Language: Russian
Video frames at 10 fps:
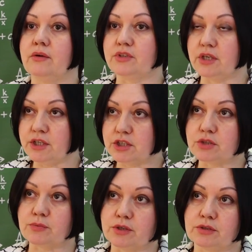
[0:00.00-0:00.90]
В
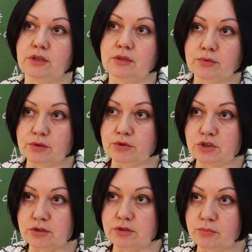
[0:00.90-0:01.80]
дальнейшем, когда они
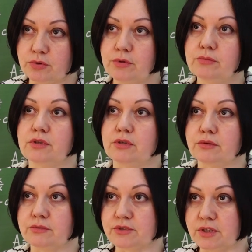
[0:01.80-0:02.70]
получат диплом,
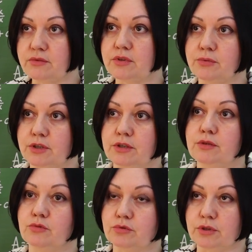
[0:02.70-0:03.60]
э, в Ставрополе
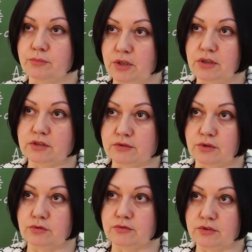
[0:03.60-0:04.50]
они могут обменять
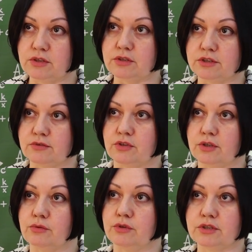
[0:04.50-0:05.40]
свое свидетельство
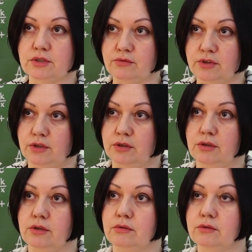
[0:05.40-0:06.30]
на
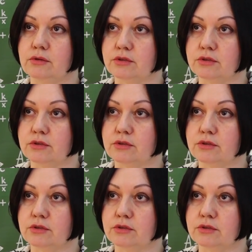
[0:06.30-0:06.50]
удостоверение.